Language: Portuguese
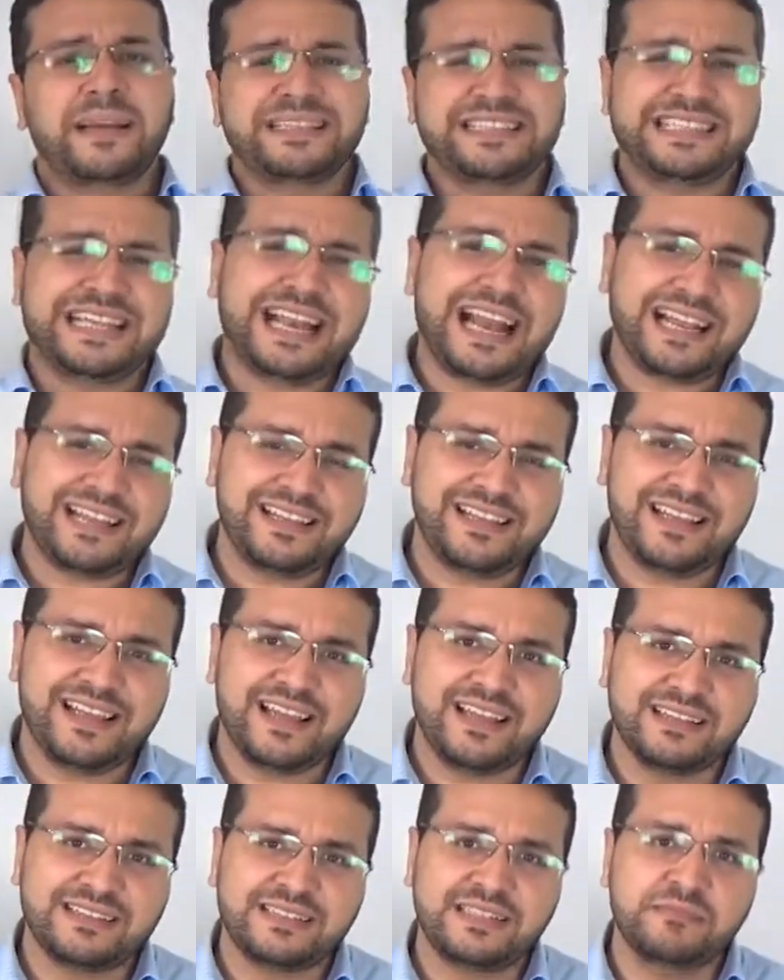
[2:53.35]
Mas será que
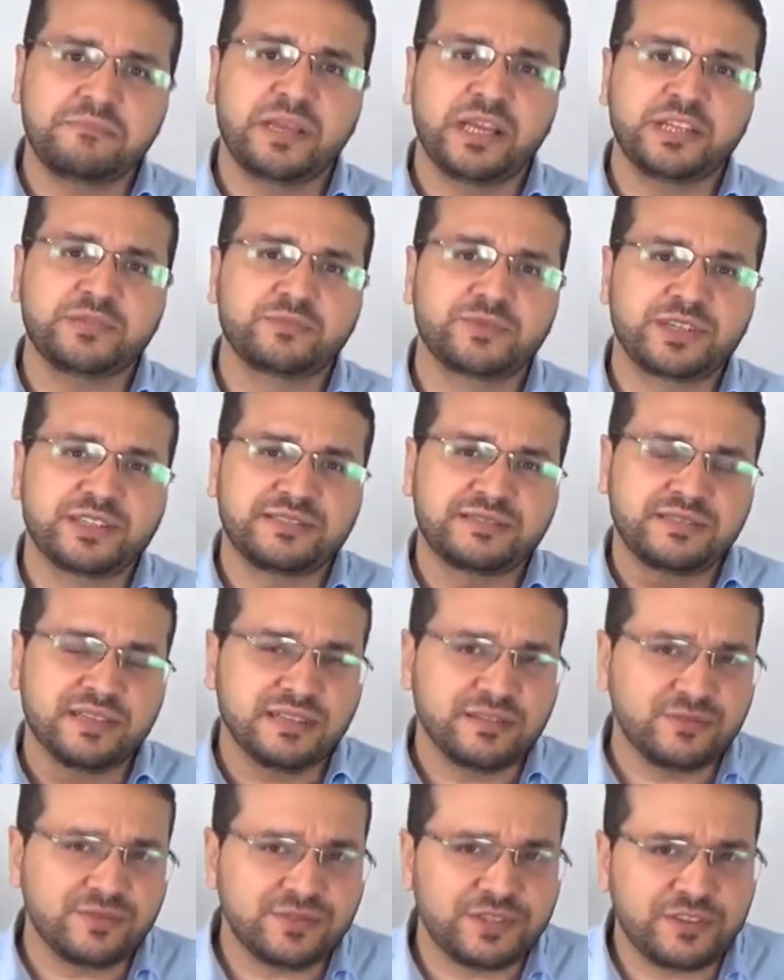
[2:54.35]
esse mesmo que
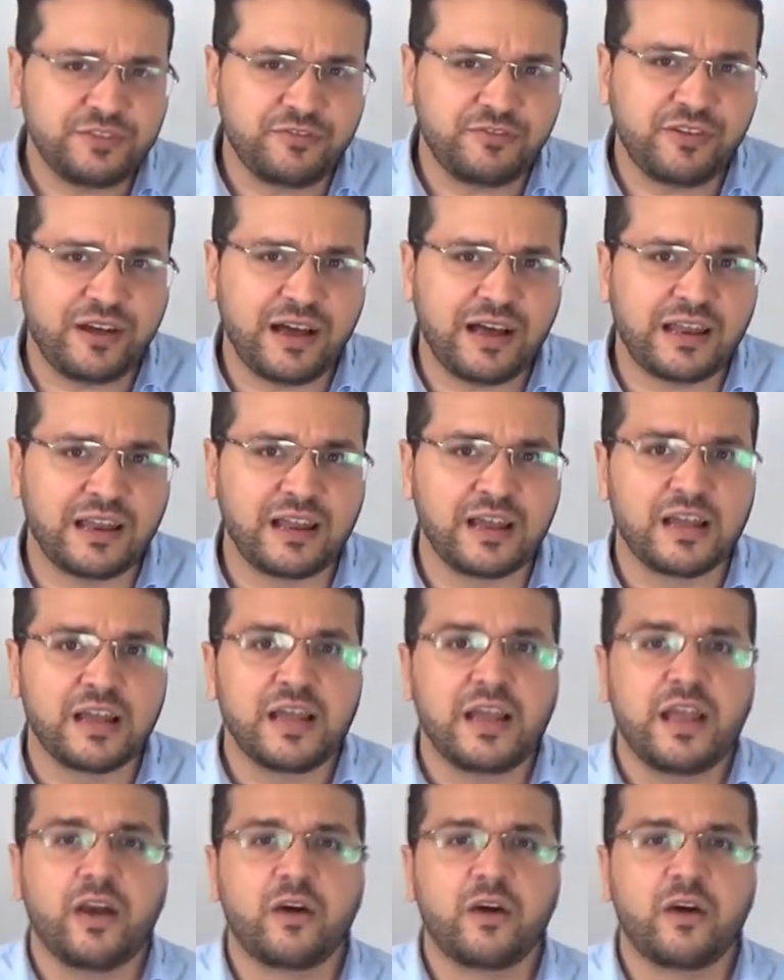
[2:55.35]
tanto se fala